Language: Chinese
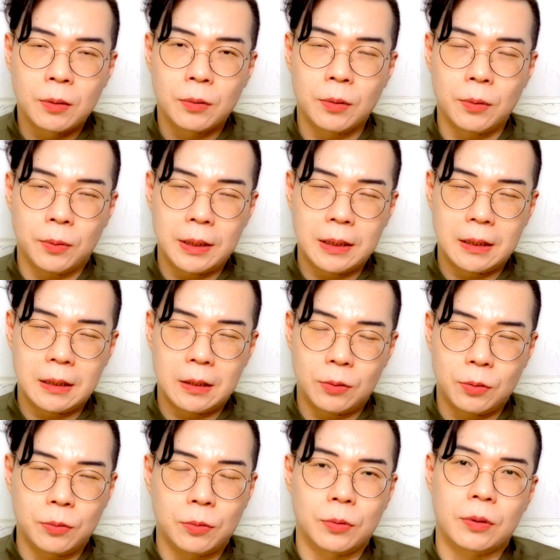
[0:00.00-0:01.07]
所以我会建议
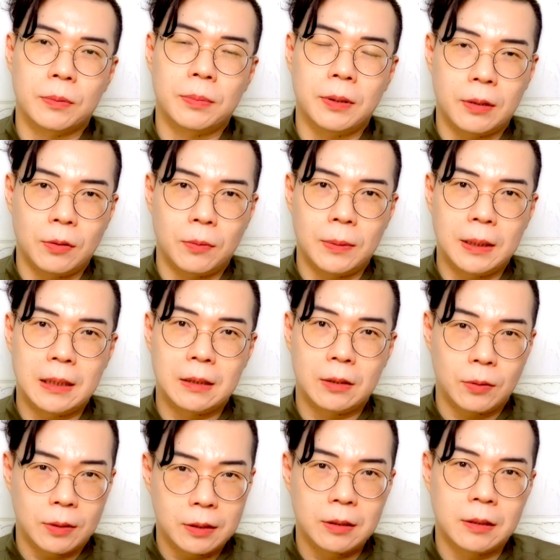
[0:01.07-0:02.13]
处女座的朋友们在这
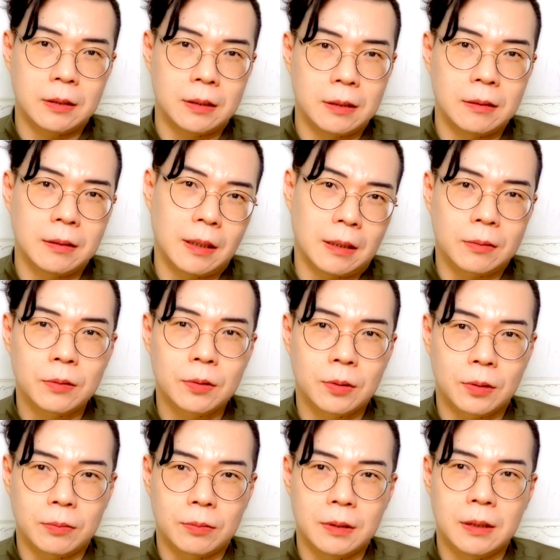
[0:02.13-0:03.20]
段时间当
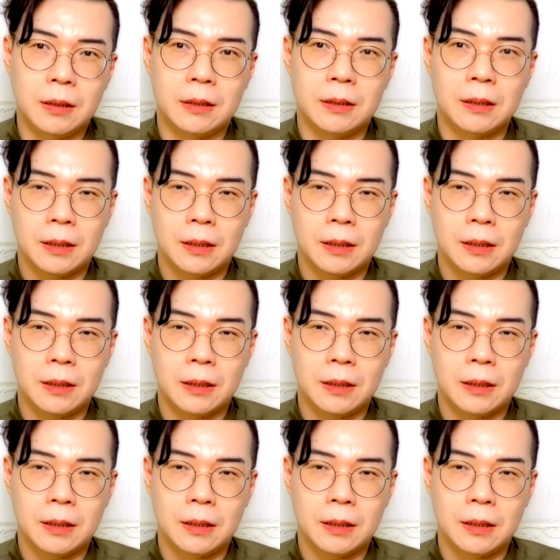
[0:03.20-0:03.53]
中呢，